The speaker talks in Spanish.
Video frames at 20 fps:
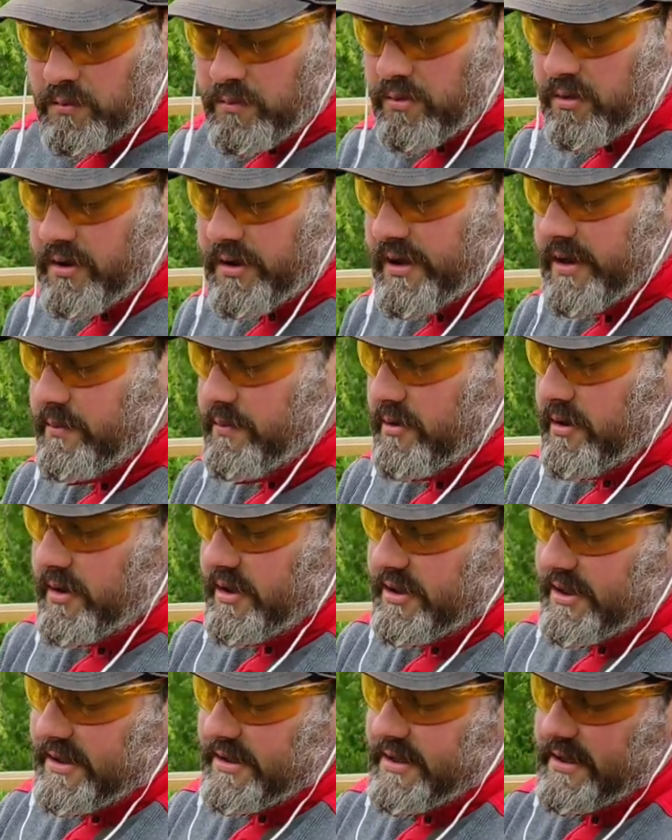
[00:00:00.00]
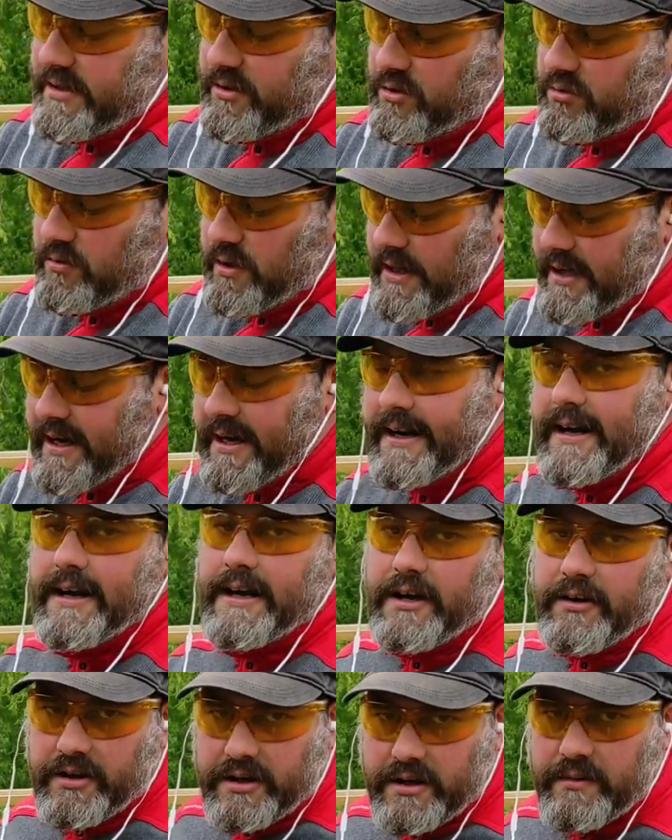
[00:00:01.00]
¿Por qué? Porque ya tenés una
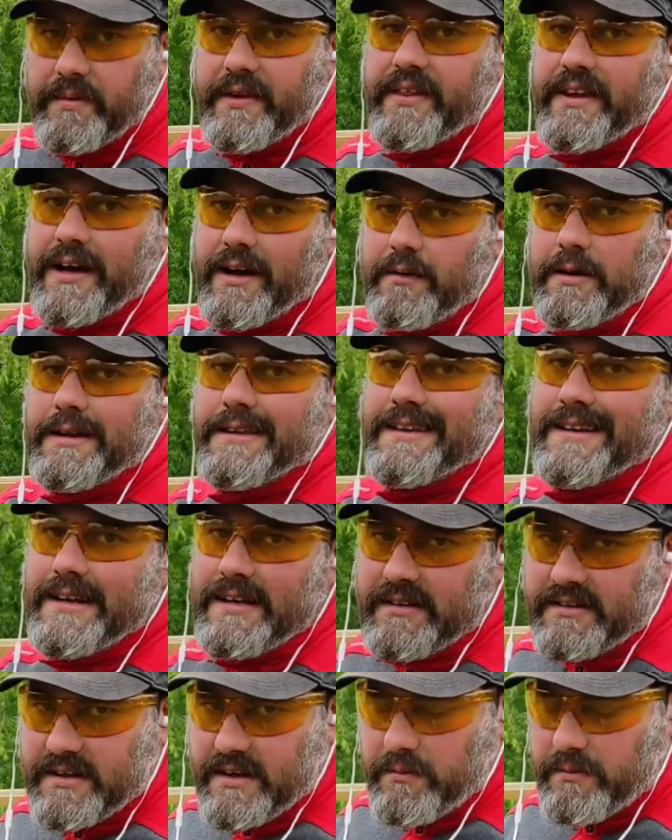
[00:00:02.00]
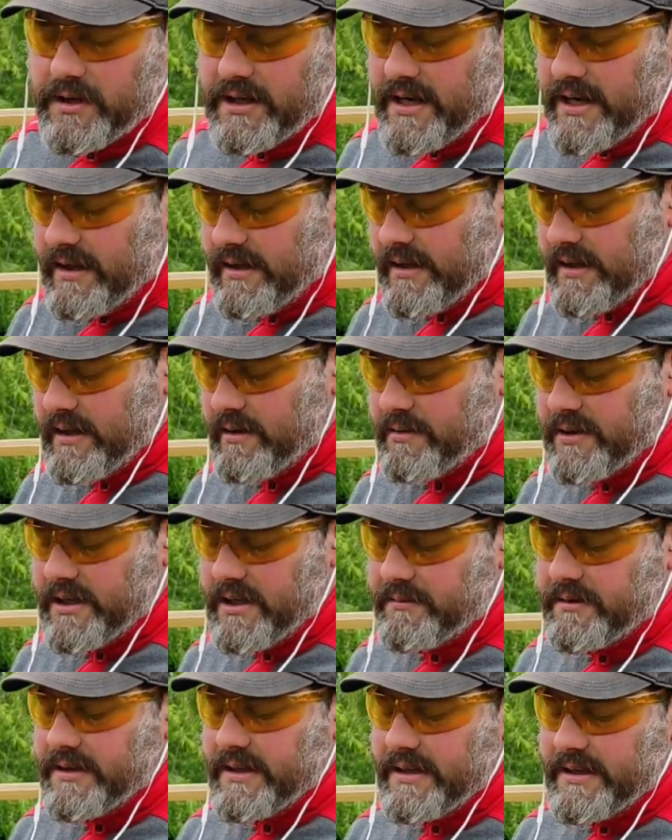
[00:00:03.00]
cara que viene prácticamente terminada, que
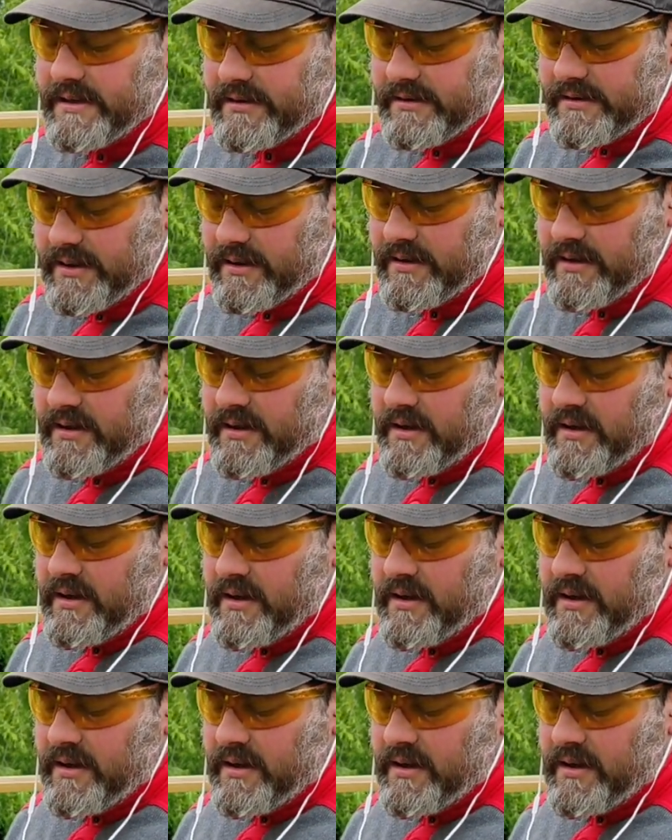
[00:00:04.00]
prácticamente lista.